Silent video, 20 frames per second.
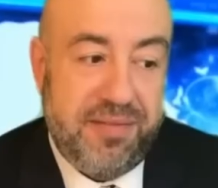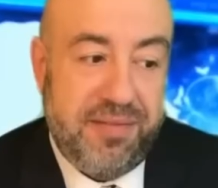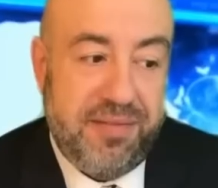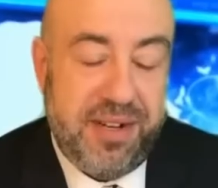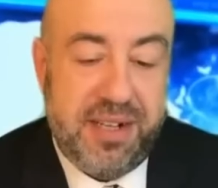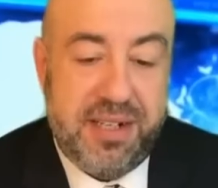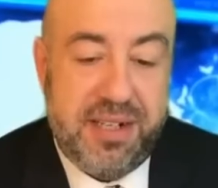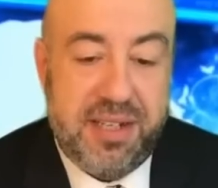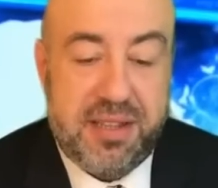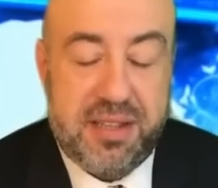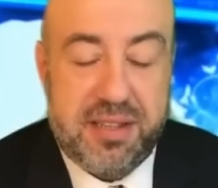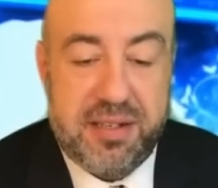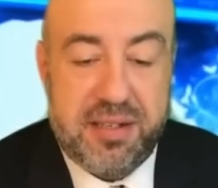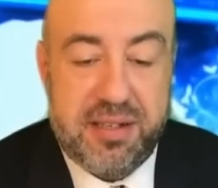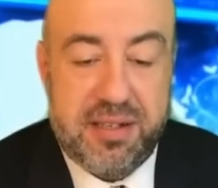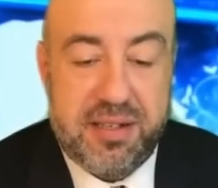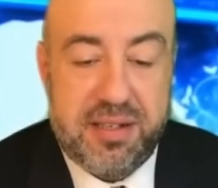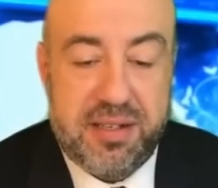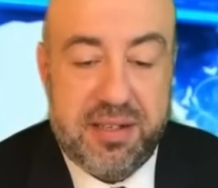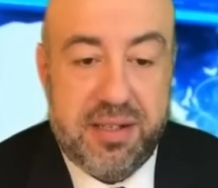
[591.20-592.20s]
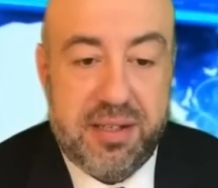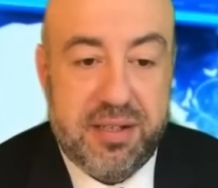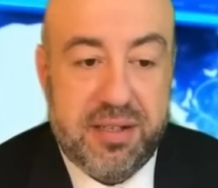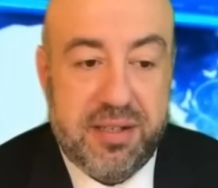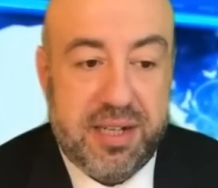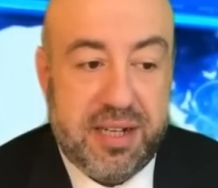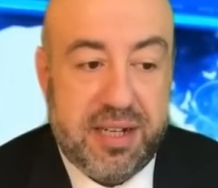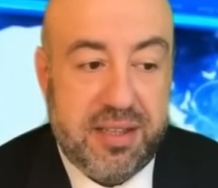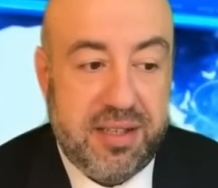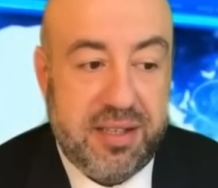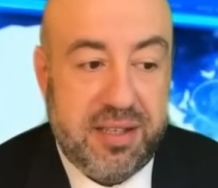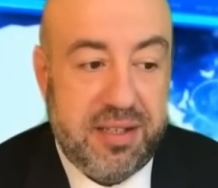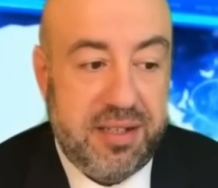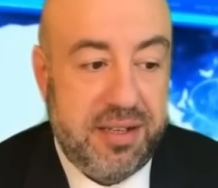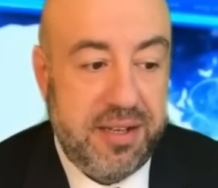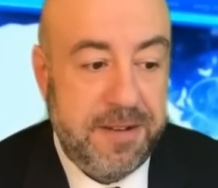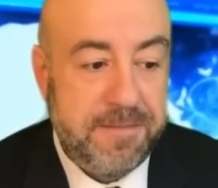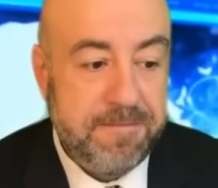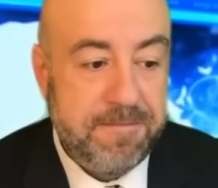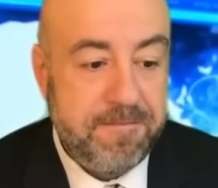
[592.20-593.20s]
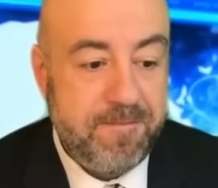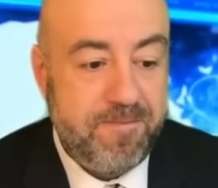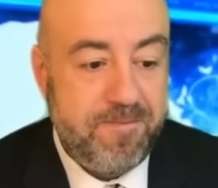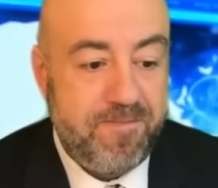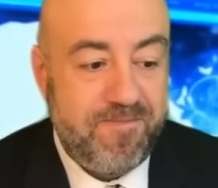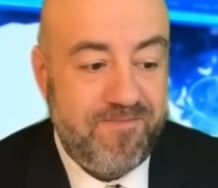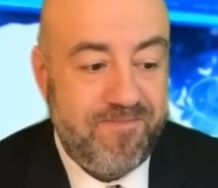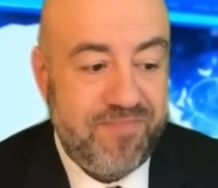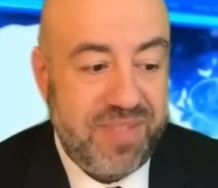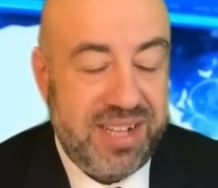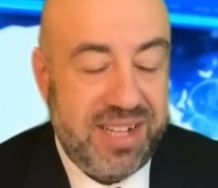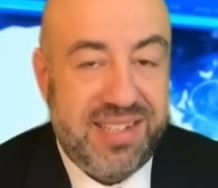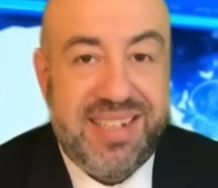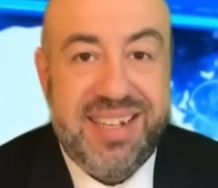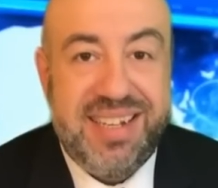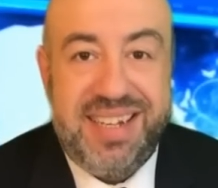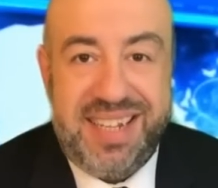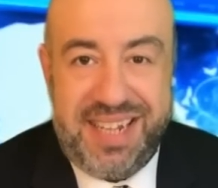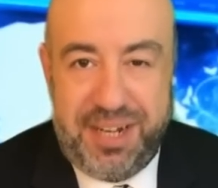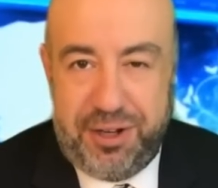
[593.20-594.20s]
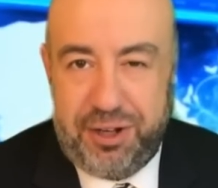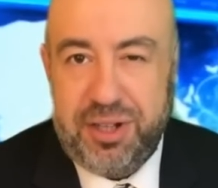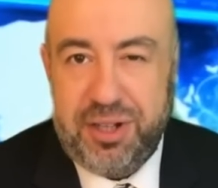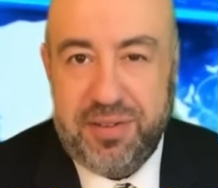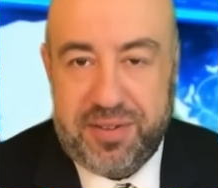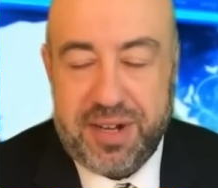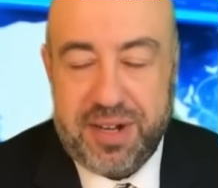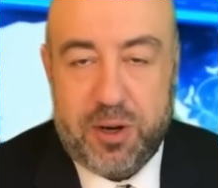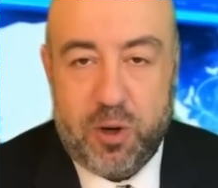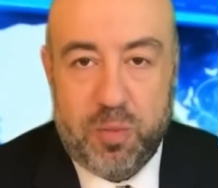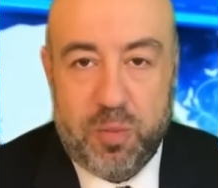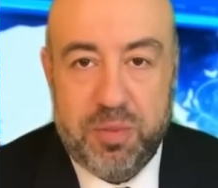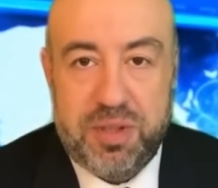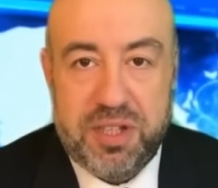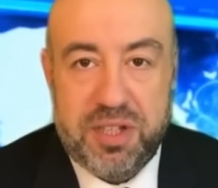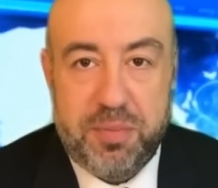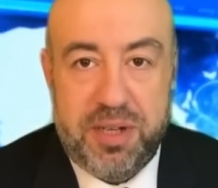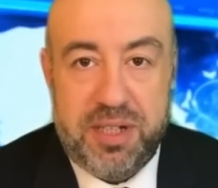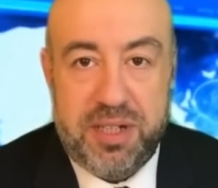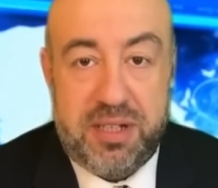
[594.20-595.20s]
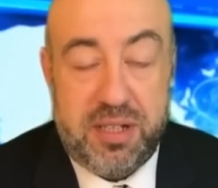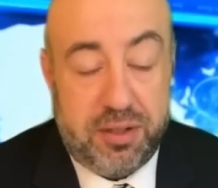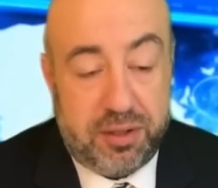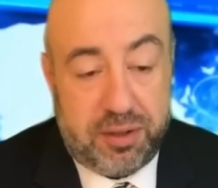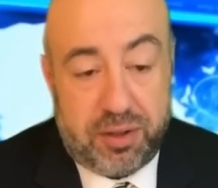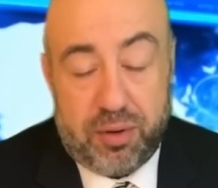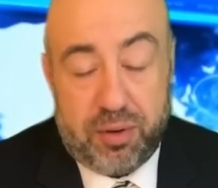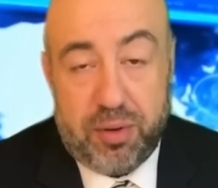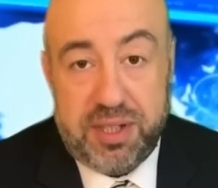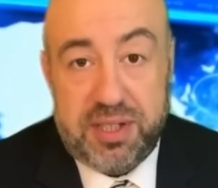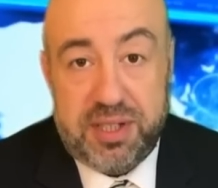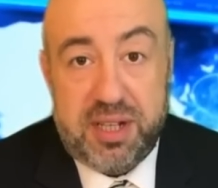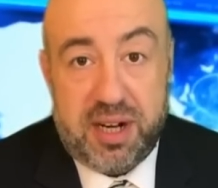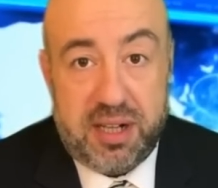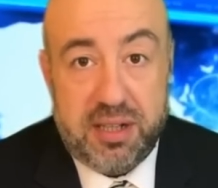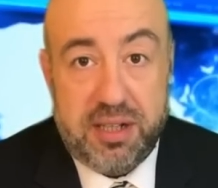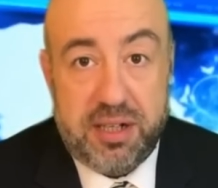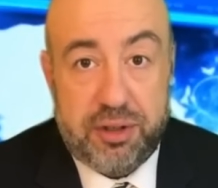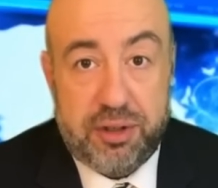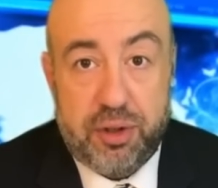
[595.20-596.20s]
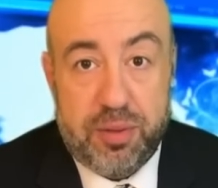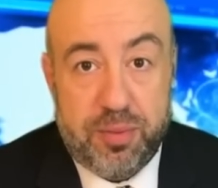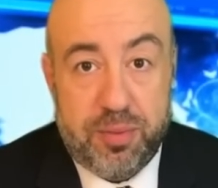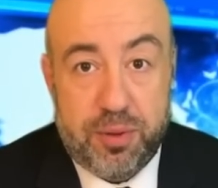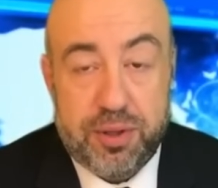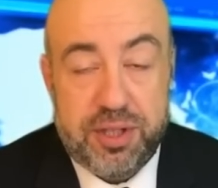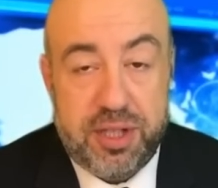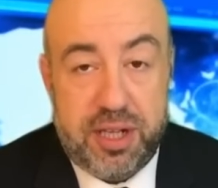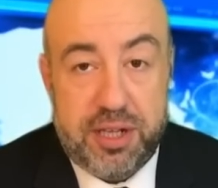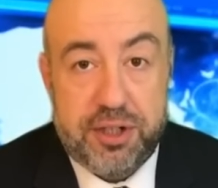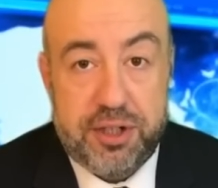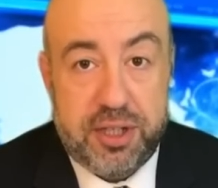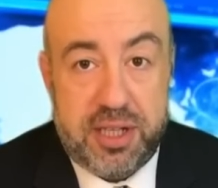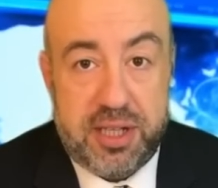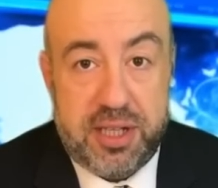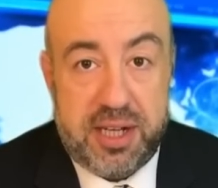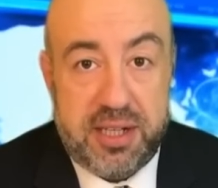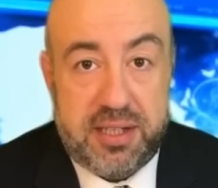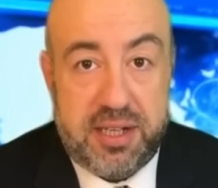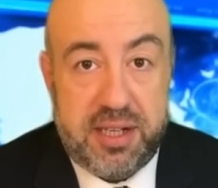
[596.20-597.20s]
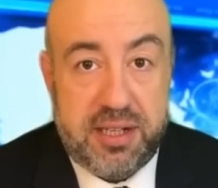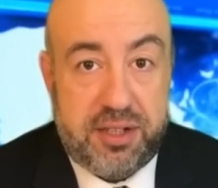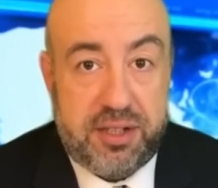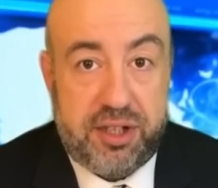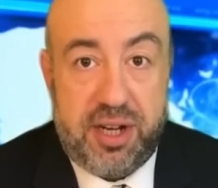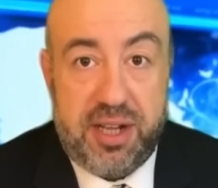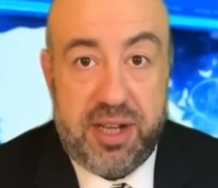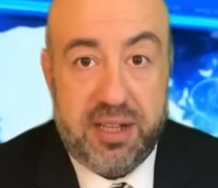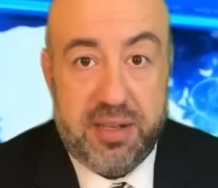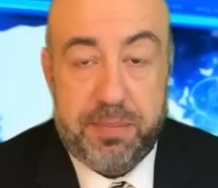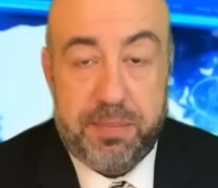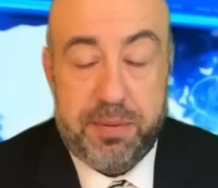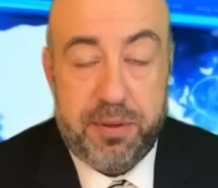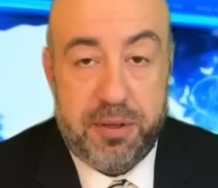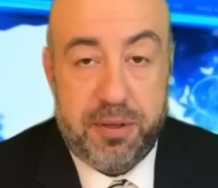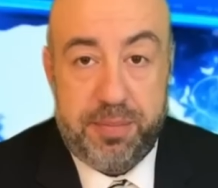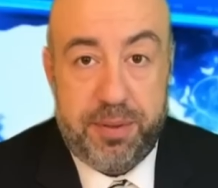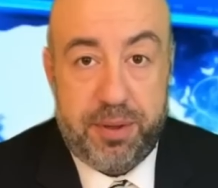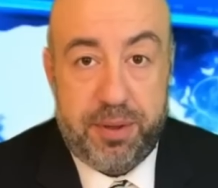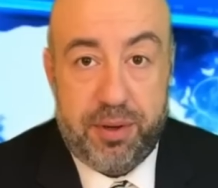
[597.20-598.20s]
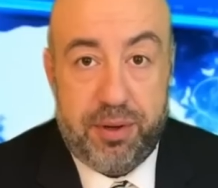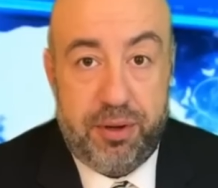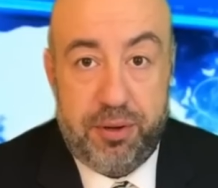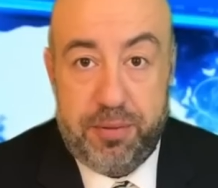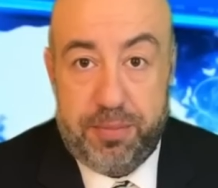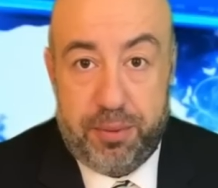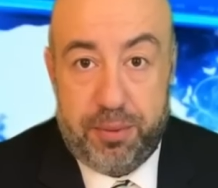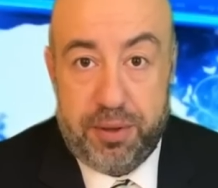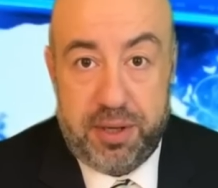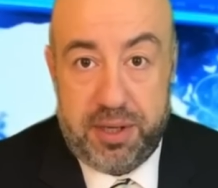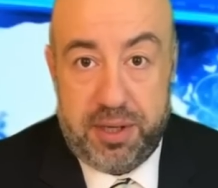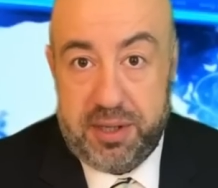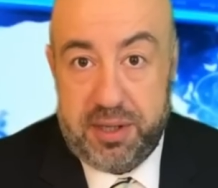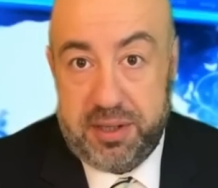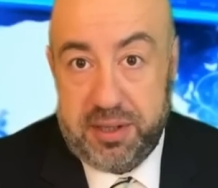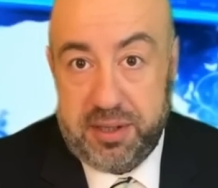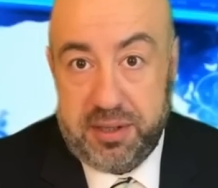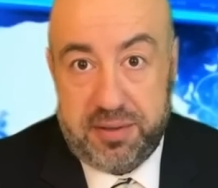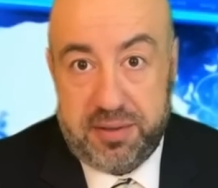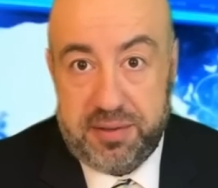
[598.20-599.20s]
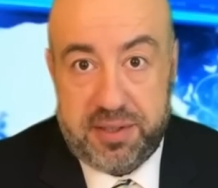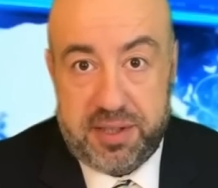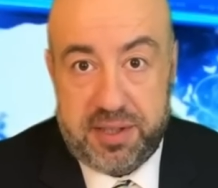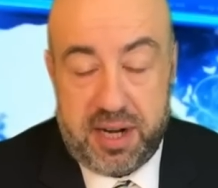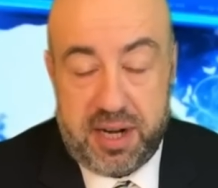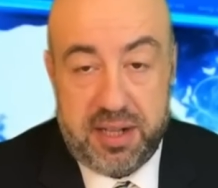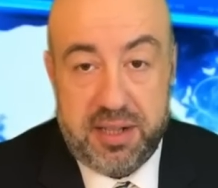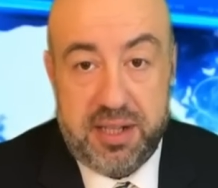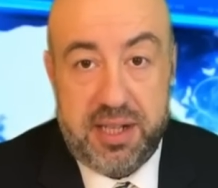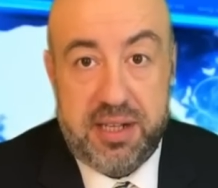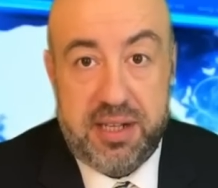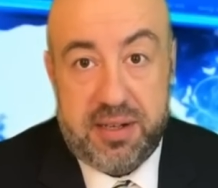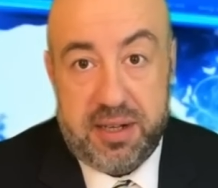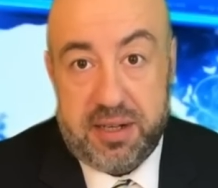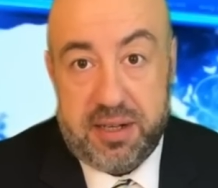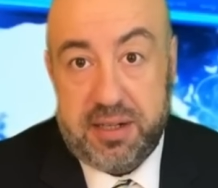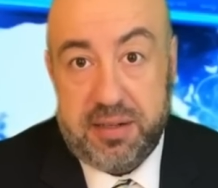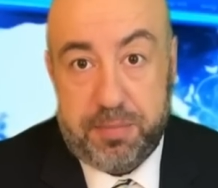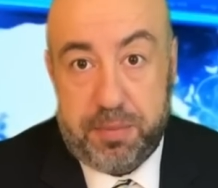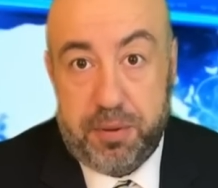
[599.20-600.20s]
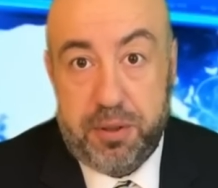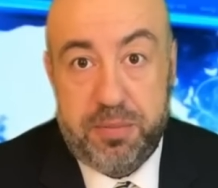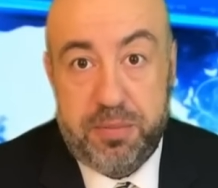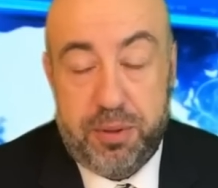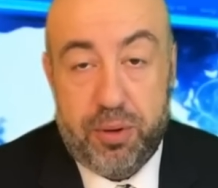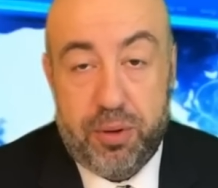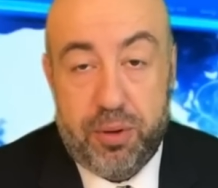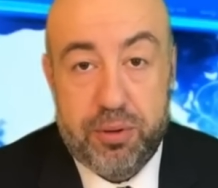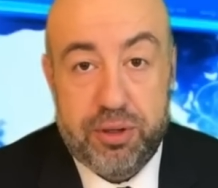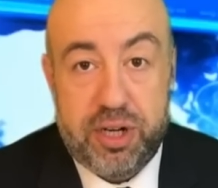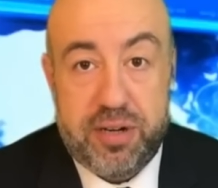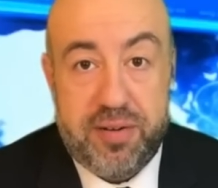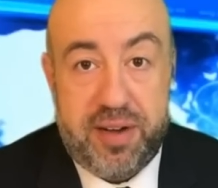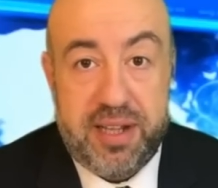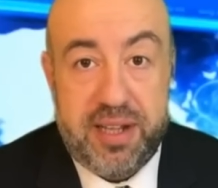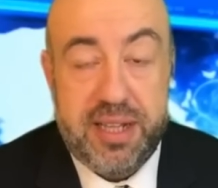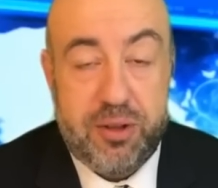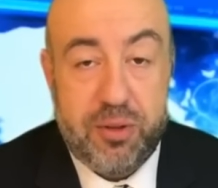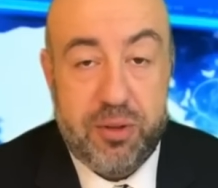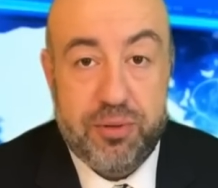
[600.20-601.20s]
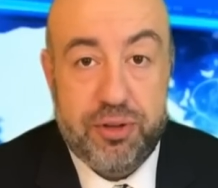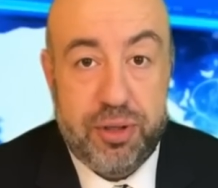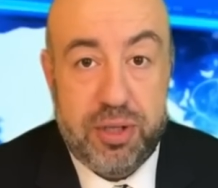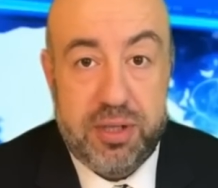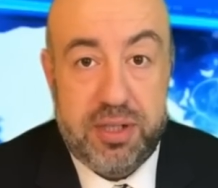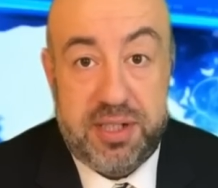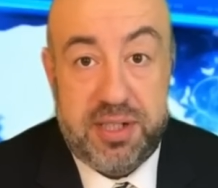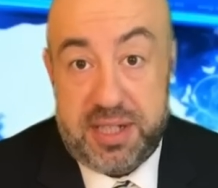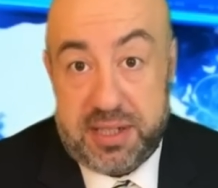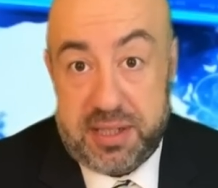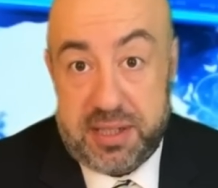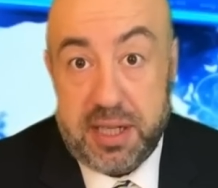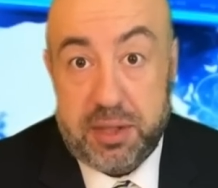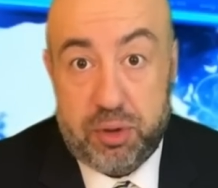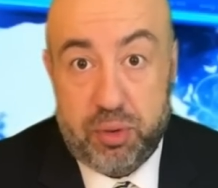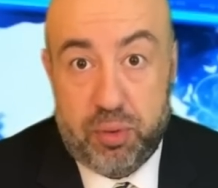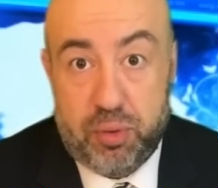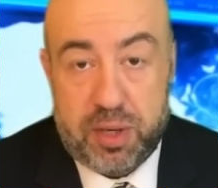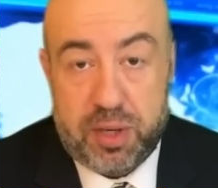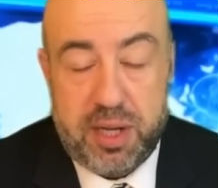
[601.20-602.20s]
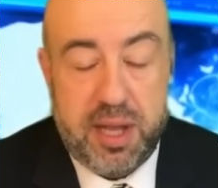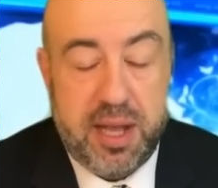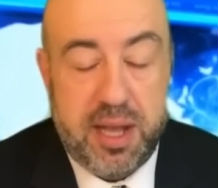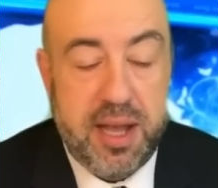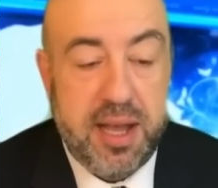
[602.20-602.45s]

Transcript: выглядит э, это как-то цинично в каком-то смысле, но с другой стороны, что можно ожидать от члена Политбюро любой э, страны, как Политбюро уже говорит о том, что это диктатура.